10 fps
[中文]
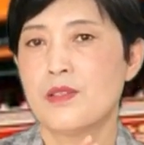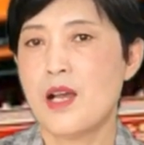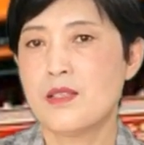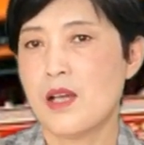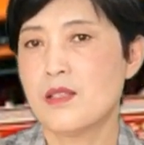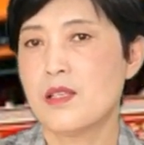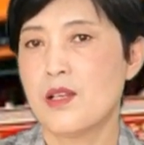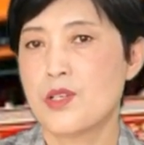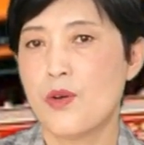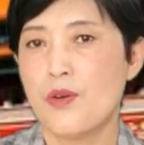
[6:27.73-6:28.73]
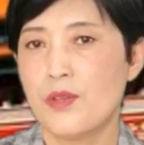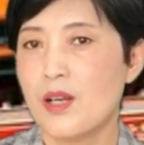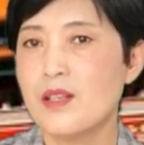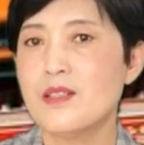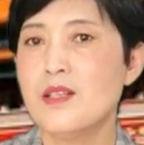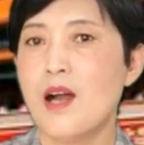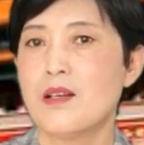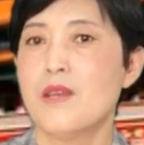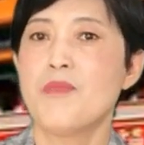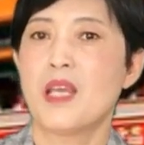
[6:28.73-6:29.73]
他讲解的时候能
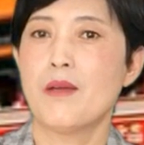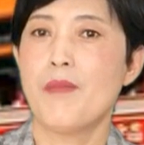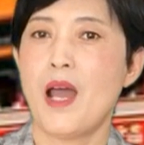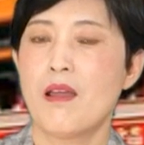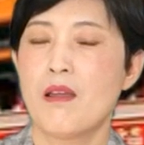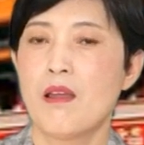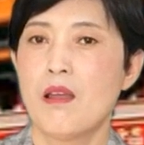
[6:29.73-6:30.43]
让人明白，